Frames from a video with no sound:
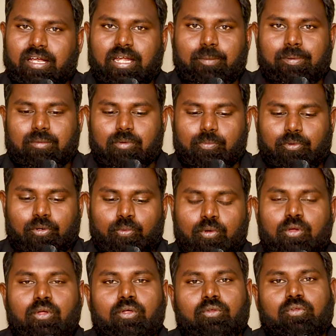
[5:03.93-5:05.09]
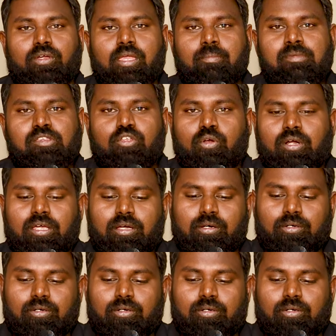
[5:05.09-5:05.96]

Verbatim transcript: கண்டிப்பாக நம்ம போடுவோம் ஸோ எம்இசியோட